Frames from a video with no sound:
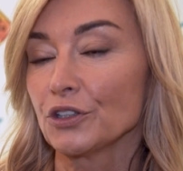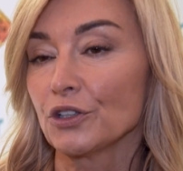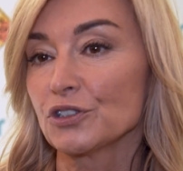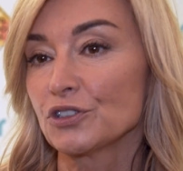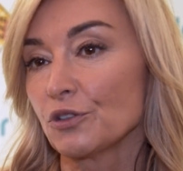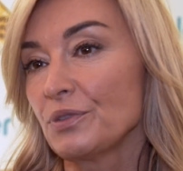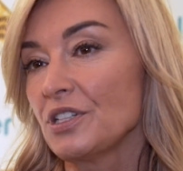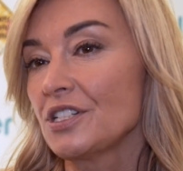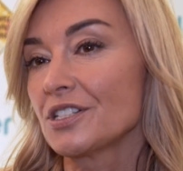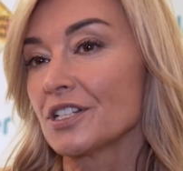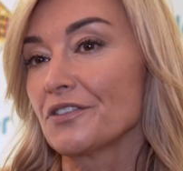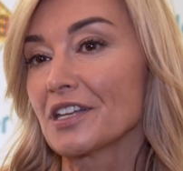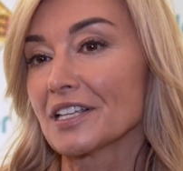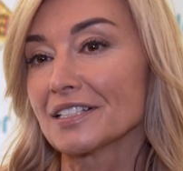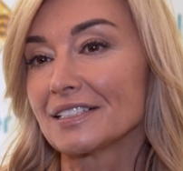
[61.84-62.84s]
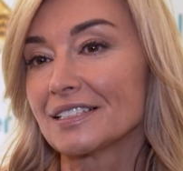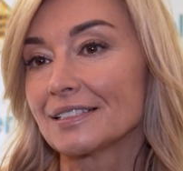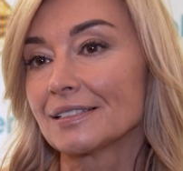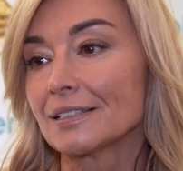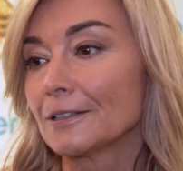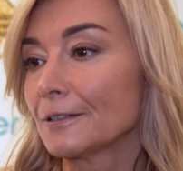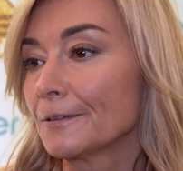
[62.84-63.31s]
to osobiście,
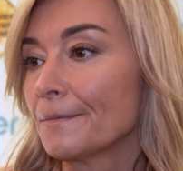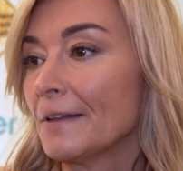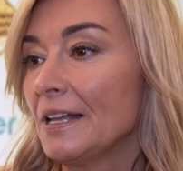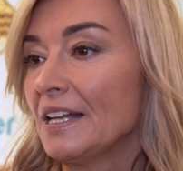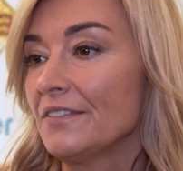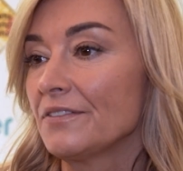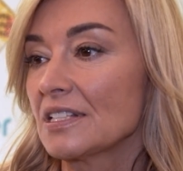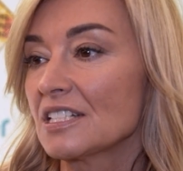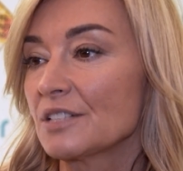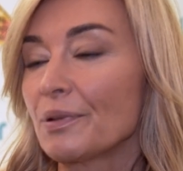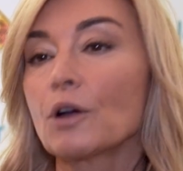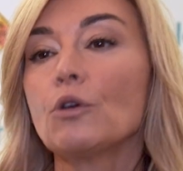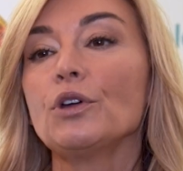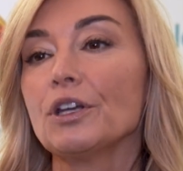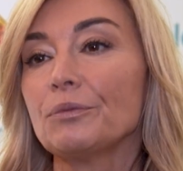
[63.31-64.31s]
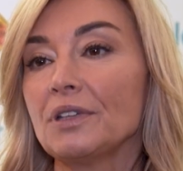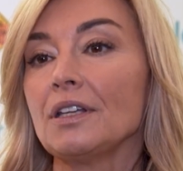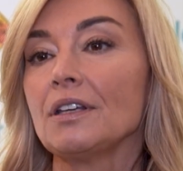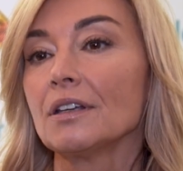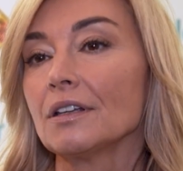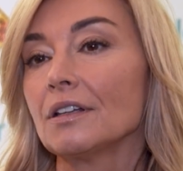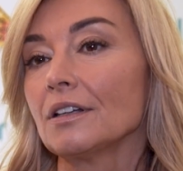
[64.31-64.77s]
więc, e, więc brakuje
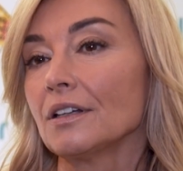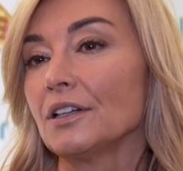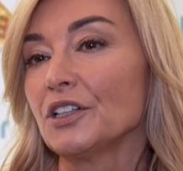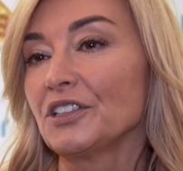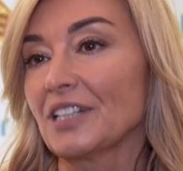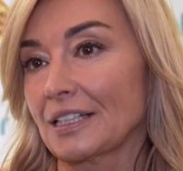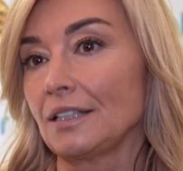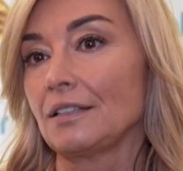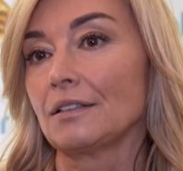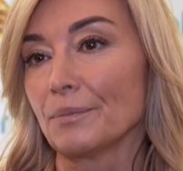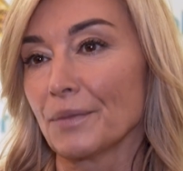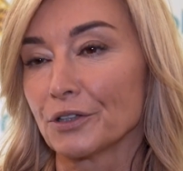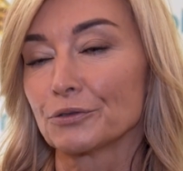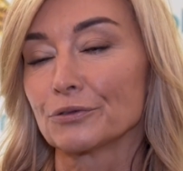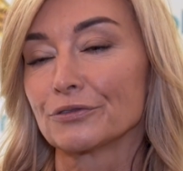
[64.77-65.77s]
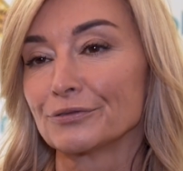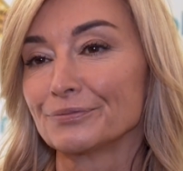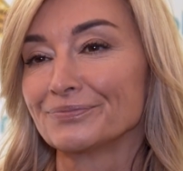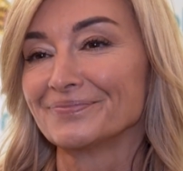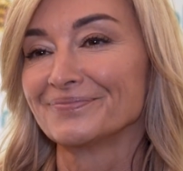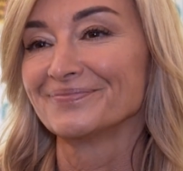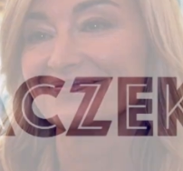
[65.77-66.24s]
mi e, takich
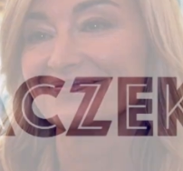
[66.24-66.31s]
tematów.